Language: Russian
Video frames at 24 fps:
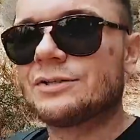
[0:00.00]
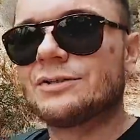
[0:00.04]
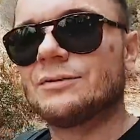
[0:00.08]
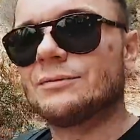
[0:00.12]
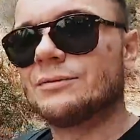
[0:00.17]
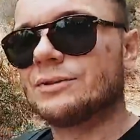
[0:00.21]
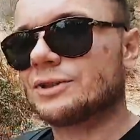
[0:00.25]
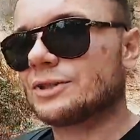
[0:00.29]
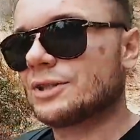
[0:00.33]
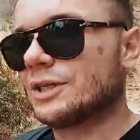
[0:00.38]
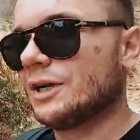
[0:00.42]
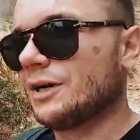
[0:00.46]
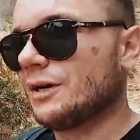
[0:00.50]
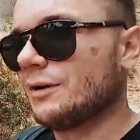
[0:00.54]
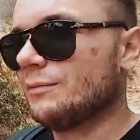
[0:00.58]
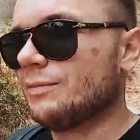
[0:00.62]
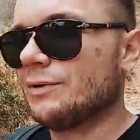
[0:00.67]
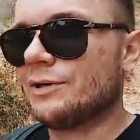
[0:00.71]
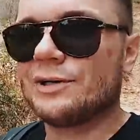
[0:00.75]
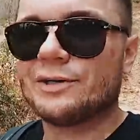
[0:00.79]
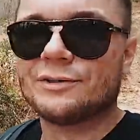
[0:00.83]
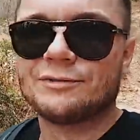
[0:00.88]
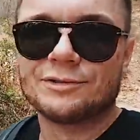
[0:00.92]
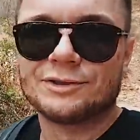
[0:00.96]
думаешь, а,
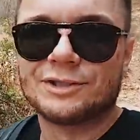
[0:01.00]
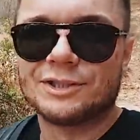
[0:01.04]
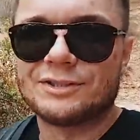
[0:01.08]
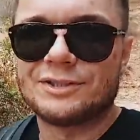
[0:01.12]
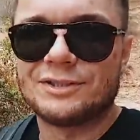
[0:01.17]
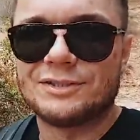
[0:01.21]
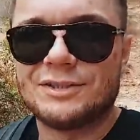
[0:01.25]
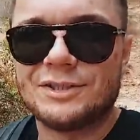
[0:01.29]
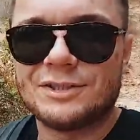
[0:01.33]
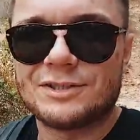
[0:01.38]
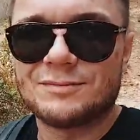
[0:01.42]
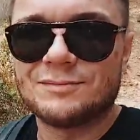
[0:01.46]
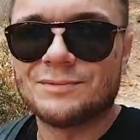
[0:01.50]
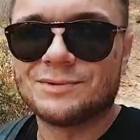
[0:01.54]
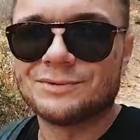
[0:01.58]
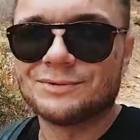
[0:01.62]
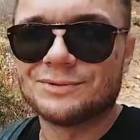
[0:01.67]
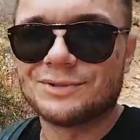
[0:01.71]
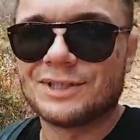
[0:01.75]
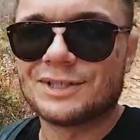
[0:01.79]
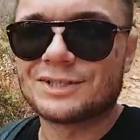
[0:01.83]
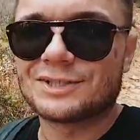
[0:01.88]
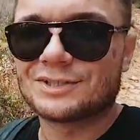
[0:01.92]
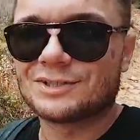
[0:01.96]
блин, вот эти 10
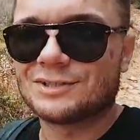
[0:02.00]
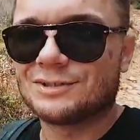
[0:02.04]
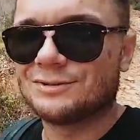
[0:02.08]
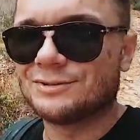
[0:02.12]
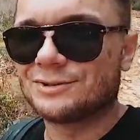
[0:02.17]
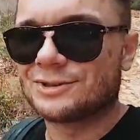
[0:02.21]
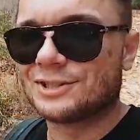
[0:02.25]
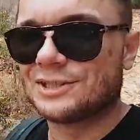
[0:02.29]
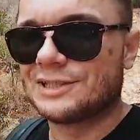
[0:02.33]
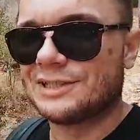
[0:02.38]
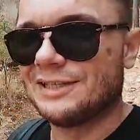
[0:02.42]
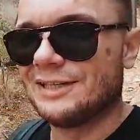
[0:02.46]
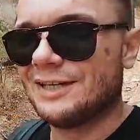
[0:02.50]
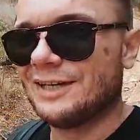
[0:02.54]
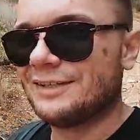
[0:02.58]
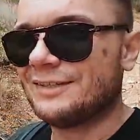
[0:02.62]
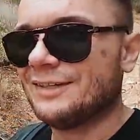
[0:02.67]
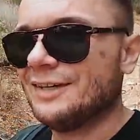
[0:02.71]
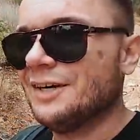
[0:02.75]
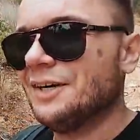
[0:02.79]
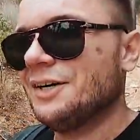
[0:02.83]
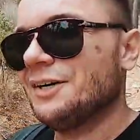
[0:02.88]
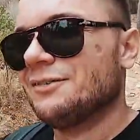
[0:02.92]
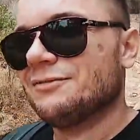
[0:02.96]
минут даже слушать лень,
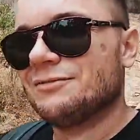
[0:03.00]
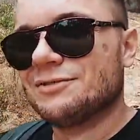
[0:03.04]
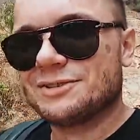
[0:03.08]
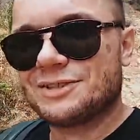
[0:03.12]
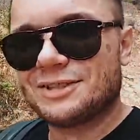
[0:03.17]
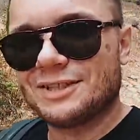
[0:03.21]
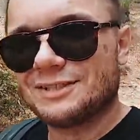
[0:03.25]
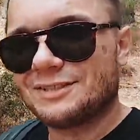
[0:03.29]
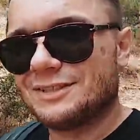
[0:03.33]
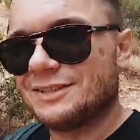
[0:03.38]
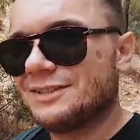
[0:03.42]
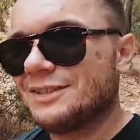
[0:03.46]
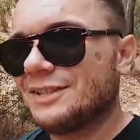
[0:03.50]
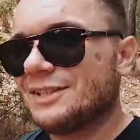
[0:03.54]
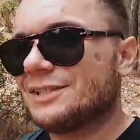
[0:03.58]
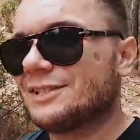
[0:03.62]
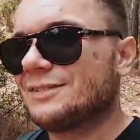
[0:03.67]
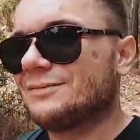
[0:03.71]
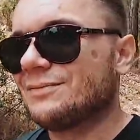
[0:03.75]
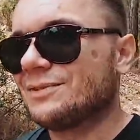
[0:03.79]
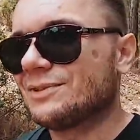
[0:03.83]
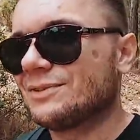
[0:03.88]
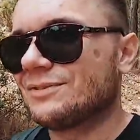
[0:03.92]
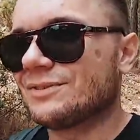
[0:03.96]
вот эти
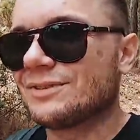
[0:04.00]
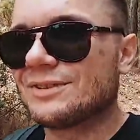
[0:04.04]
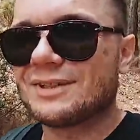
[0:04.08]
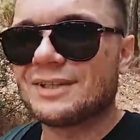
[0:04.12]
10 минут